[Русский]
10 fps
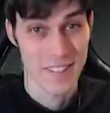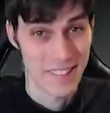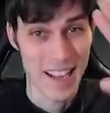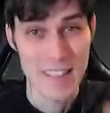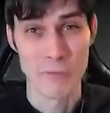
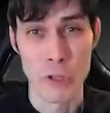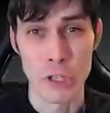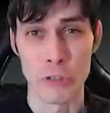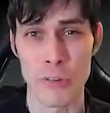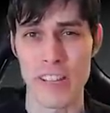
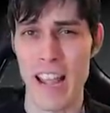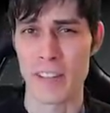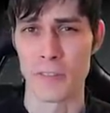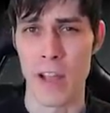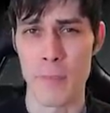Здравствуйте, друзья,
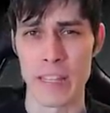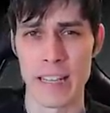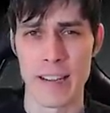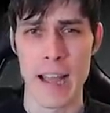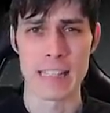с вами
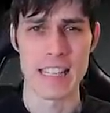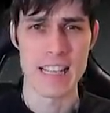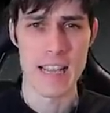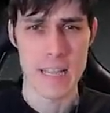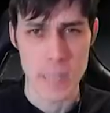Декарт, и
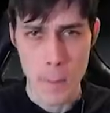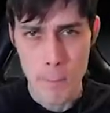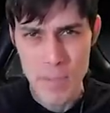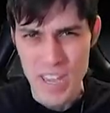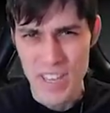это
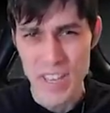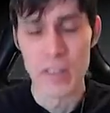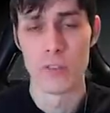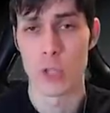Пиги.